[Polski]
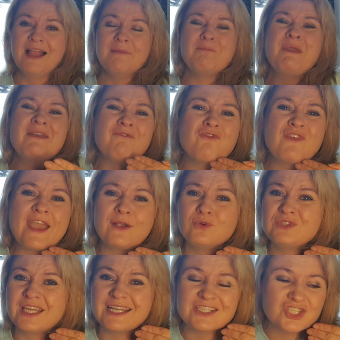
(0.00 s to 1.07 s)
My w wieku
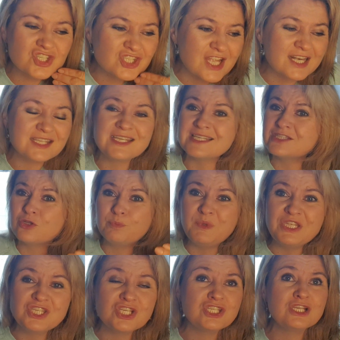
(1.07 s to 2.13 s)
teraz 40,
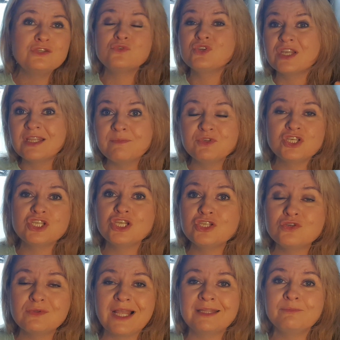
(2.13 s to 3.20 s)
50,
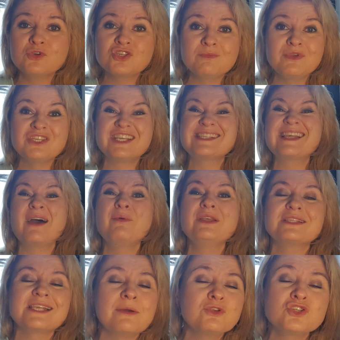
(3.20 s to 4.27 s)
70 lat możemy się cały,
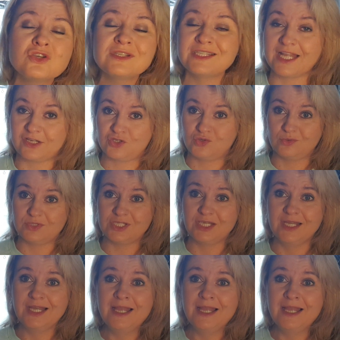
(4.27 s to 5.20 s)
cały czas tak czuć,